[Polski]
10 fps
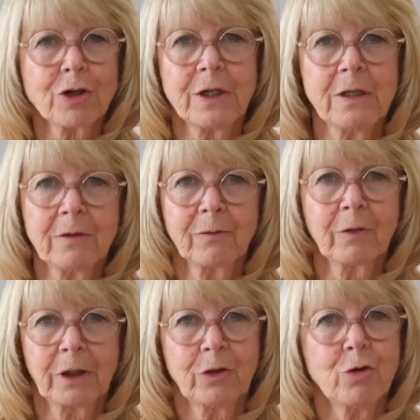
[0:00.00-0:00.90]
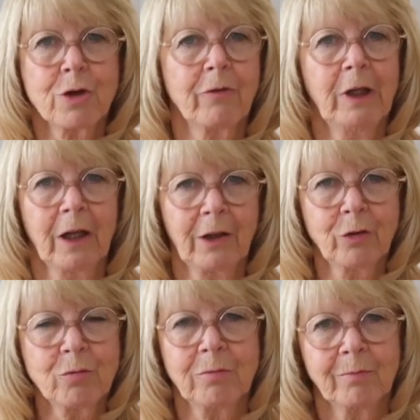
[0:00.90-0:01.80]
Możesz nawet zobaczyć,
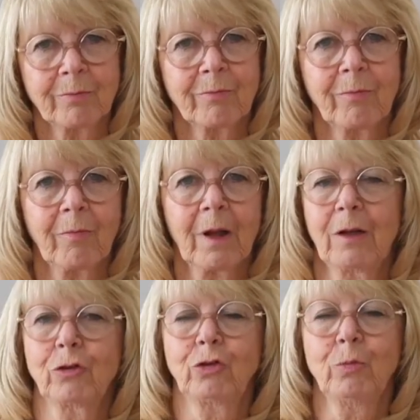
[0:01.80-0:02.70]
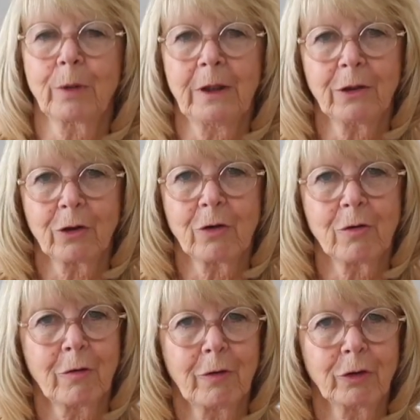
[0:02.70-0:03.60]
co jest ważne dla Twojego
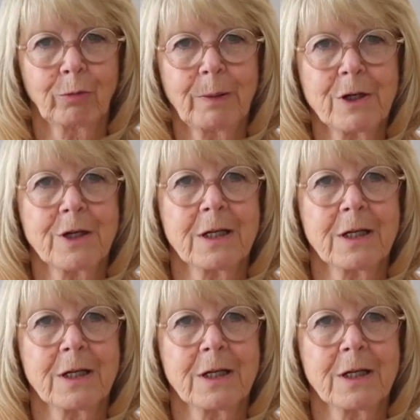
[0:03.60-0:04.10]
serca.